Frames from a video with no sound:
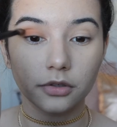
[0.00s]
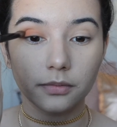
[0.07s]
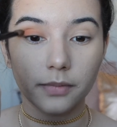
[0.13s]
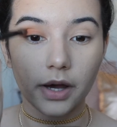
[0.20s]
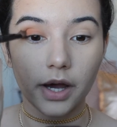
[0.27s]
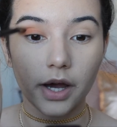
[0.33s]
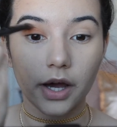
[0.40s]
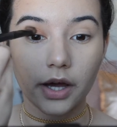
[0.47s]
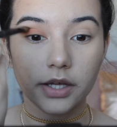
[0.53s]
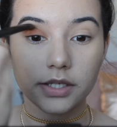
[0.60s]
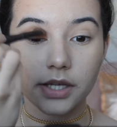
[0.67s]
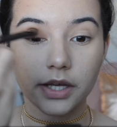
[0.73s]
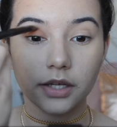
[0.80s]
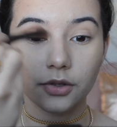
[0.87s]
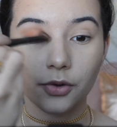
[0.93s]
tipo, mais
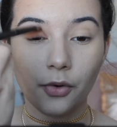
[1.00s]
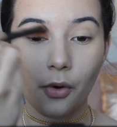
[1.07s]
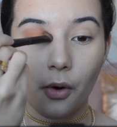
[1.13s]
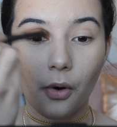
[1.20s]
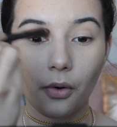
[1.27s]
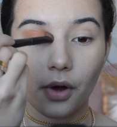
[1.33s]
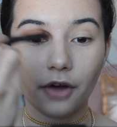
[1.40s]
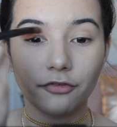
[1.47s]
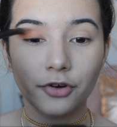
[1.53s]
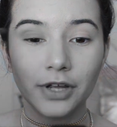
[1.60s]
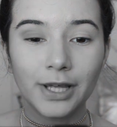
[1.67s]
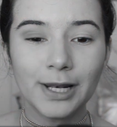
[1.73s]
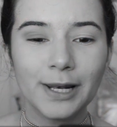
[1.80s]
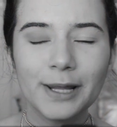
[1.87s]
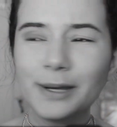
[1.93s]
ainda o côncavo.
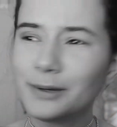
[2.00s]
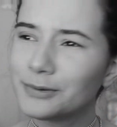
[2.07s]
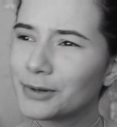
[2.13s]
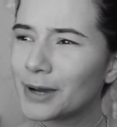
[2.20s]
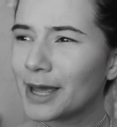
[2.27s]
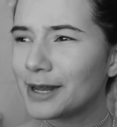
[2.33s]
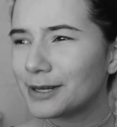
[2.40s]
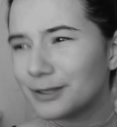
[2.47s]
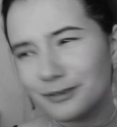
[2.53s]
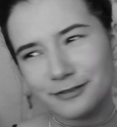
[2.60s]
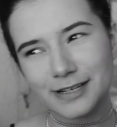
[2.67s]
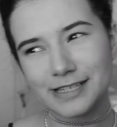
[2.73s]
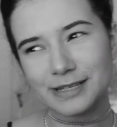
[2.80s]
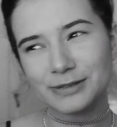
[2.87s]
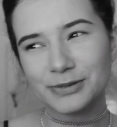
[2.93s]
Que lindo, querido,
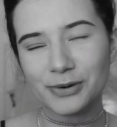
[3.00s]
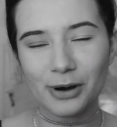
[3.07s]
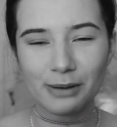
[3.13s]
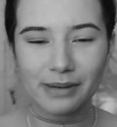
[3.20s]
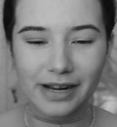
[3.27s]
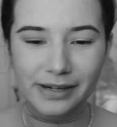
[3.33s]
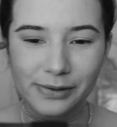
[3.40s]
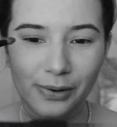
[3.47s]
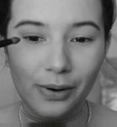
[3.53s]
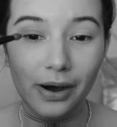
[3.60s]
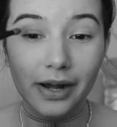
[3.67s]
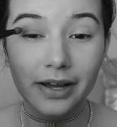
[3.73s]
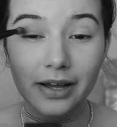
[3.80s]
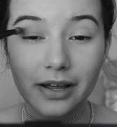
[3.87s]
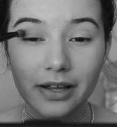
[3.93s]
fazendo obra
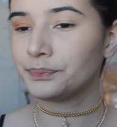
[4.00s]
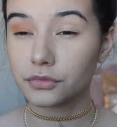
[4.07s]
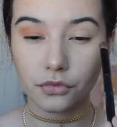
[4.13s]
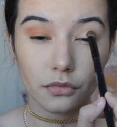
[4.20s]
agora!